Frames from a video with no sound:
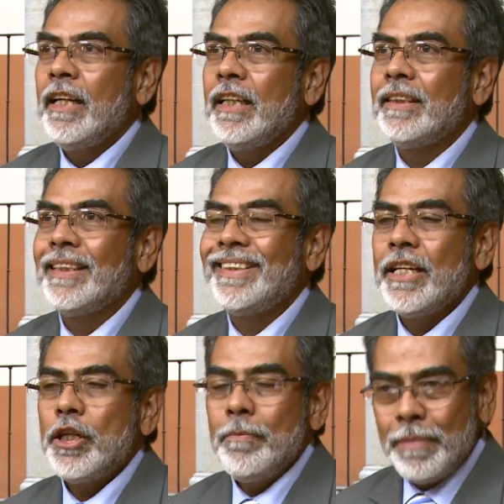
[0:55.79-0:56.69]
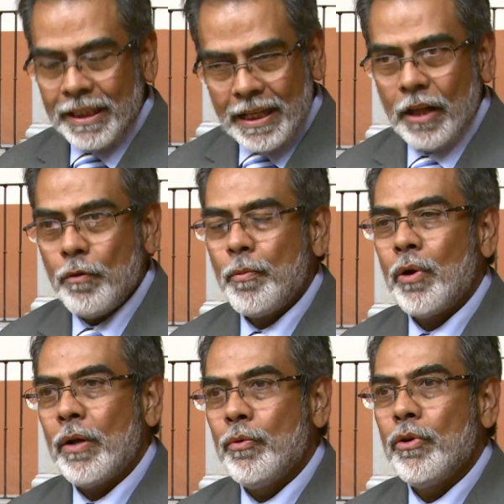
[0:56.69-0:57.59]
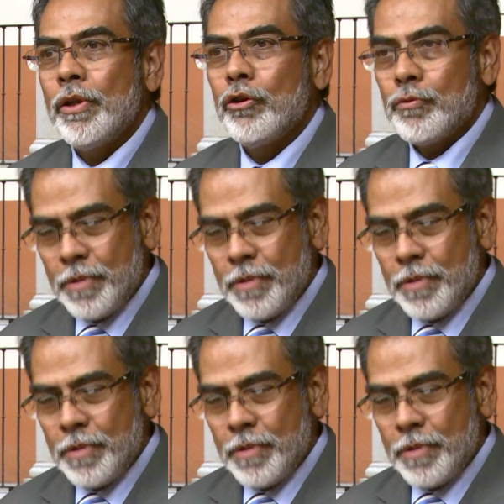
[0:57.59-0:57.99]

este, ser invitado por alguno de los